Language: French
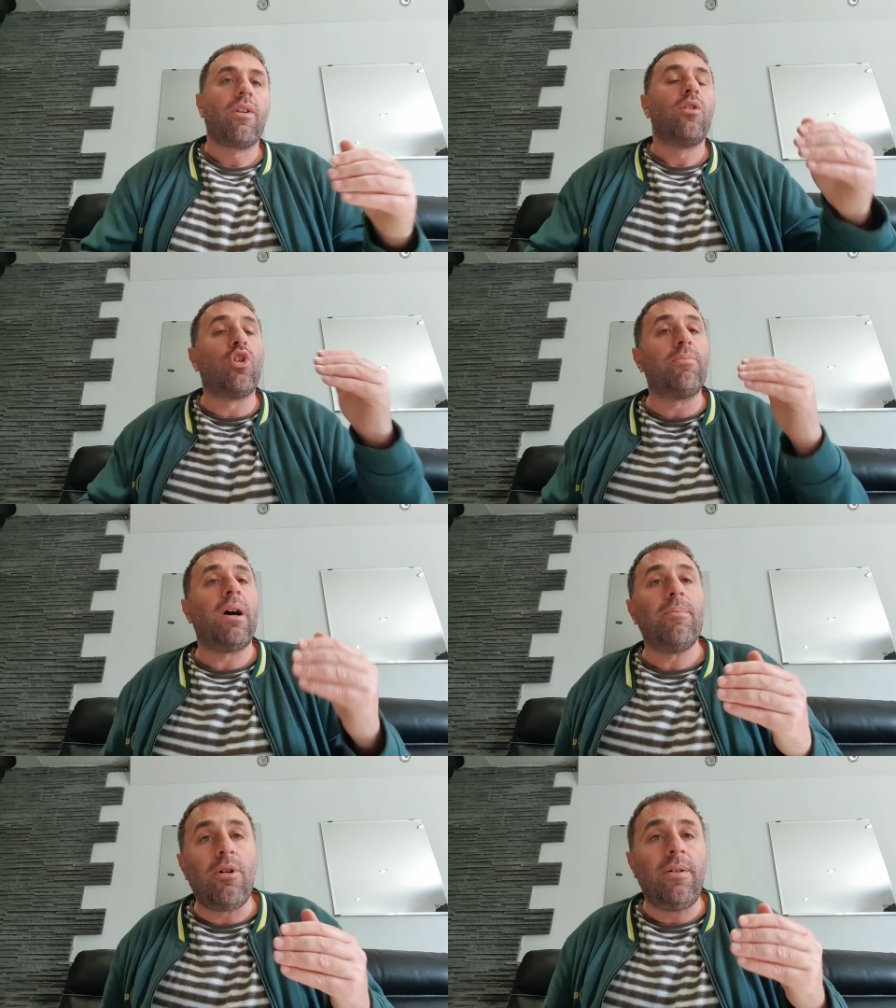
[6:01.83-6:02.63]

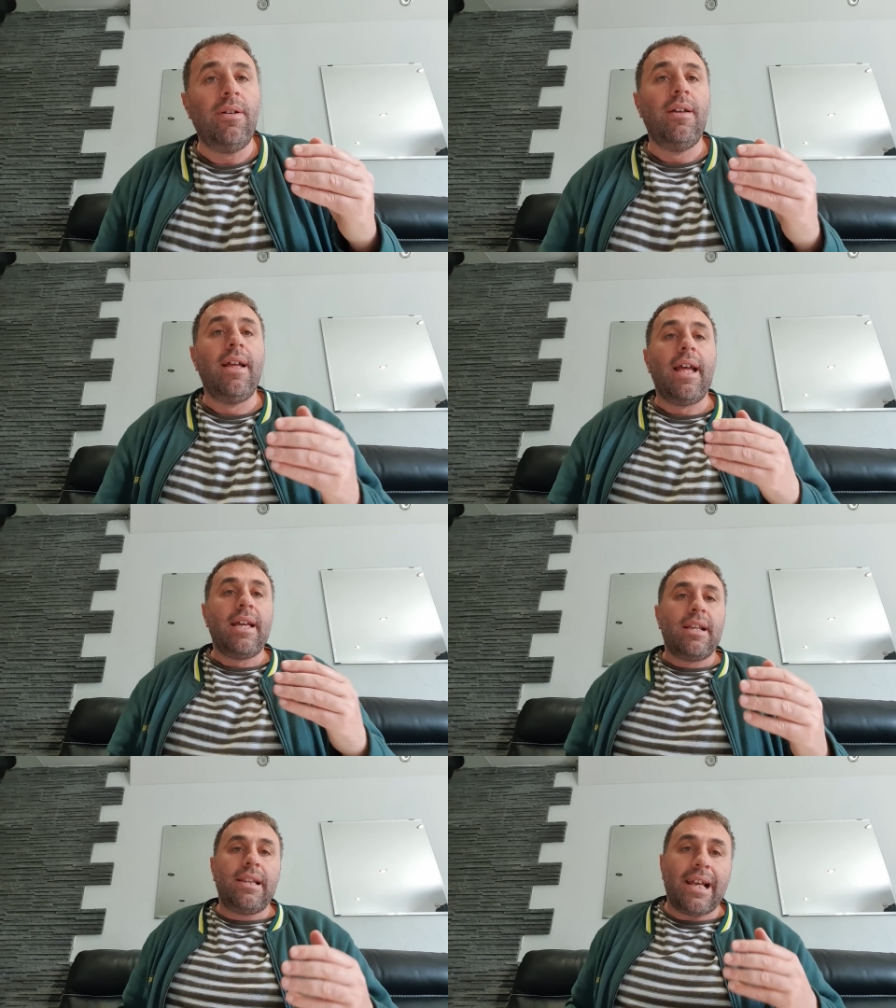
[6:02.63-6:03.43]
normalement,
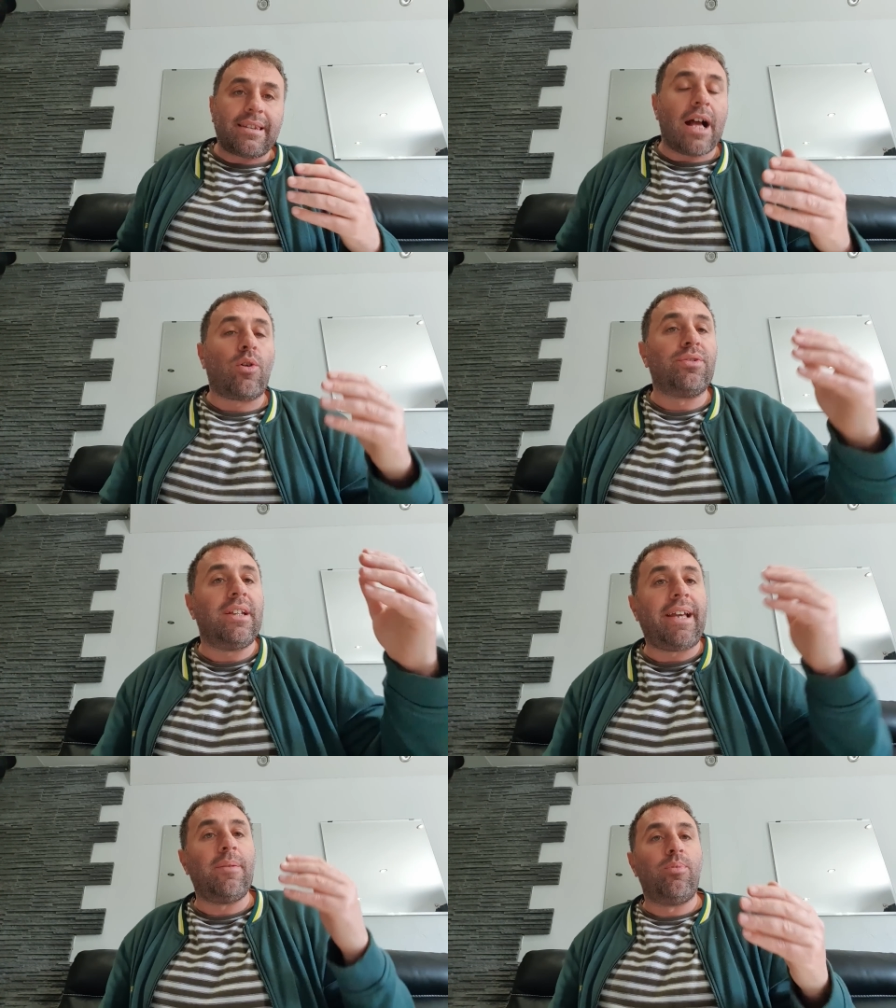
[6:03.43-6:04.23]
l'État, quand
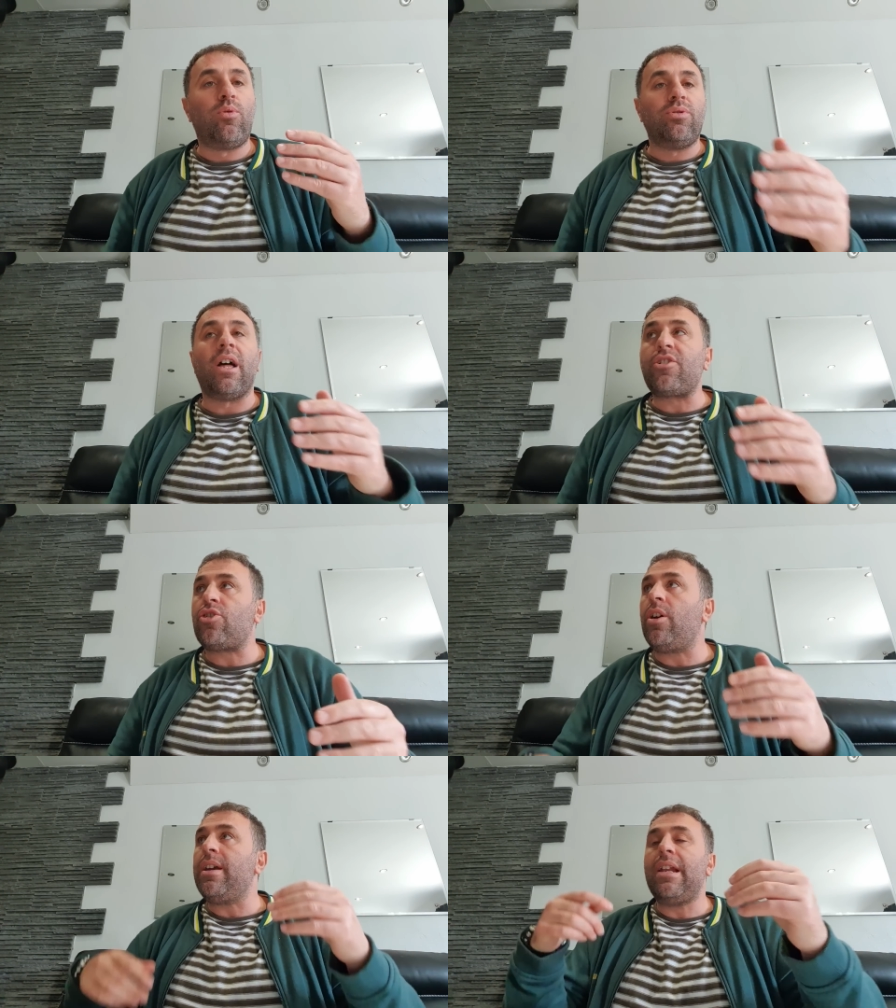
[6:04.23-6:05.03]
il gagne beaucoup d'argent,